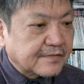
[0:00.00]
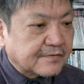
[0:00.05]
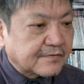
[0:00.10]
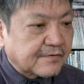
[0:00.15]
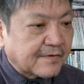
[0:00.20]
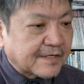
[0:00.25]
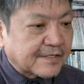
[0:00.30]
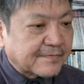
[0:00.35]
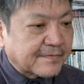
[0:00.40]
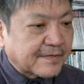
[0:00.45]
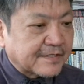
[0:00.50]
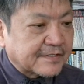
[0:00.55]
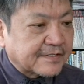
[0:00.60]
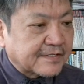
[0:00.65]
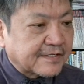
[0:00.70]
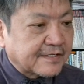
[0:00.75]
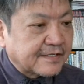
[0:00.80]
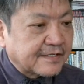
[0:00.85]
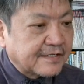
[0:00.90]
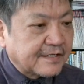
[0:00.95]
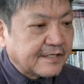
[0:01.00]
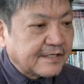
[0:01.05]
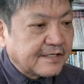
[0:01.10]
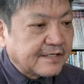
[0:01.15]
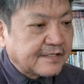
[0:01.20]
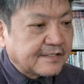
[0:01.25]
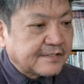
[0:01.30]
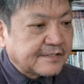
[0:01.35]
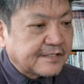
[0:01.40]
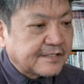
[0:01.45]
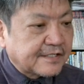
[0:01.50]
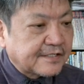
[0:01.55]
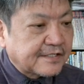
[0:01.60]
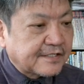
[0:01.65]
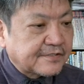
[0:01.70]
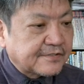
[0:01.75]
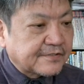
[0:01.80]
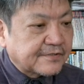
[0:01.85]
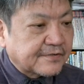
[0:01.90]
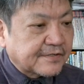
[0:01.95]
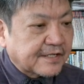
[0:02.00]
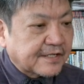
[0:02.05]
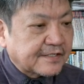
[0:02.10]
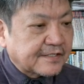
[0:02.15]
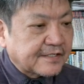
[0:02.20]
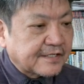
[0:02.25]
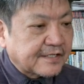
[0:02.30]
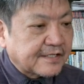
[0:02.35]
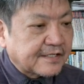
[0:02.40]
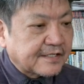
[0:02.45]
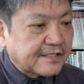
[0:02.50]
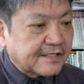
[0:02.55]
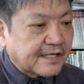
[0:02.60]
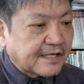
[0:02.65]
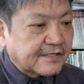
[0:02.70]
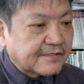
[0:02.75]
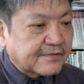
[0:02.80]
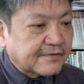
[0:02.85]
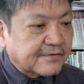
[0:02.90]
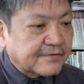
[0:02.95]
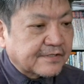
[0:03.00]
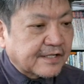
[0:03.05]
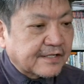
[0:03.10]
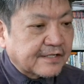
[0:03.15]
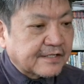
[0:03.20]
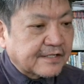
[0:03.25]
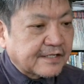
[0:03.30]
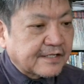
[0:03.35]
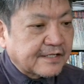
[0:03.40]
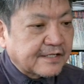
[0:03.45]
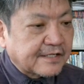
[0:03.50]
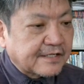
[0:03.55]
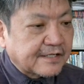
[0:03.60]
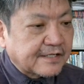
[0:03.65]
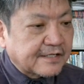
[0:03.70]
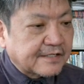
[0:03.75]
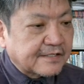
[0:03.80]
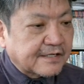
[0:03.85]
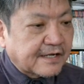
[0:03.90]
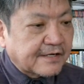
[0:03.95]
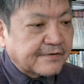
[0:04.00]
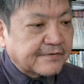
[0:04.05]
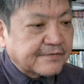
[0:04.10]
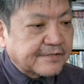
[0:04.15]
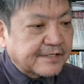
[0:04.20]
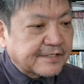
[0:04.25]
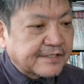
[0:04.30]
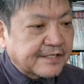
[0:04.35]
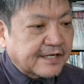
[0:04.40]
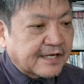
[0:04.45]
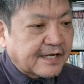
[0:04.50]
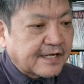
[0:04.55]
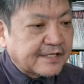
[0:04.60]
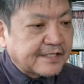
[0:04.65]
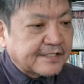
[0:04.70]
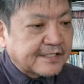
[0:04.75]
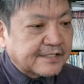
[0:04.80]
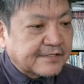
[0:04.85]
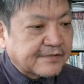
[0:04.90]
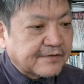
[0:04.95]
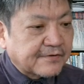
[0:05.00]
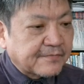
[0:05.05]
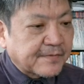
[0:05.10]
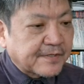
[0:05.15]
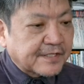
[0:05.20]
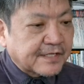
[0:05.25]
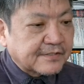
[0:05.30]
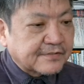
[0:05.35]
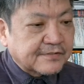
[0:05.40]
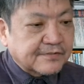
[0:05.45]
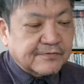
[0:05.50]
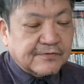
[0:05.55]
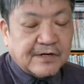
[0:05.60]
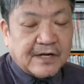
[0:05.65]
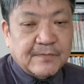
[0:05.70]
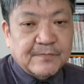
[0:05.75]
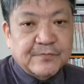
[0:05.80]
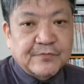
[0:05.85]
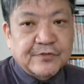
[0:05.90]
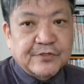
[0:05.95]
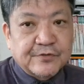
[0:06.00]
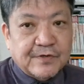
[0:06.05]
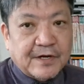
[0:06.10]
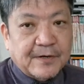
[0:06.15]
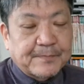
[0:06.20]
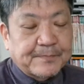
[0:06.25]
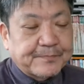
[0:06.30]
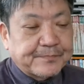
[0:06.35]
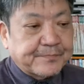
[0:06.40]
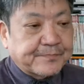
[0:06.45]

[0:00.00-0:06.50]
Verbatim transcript: とはしまして、2024年に大統領選に、大統領選で返り咲きを目指すトランプ氏は、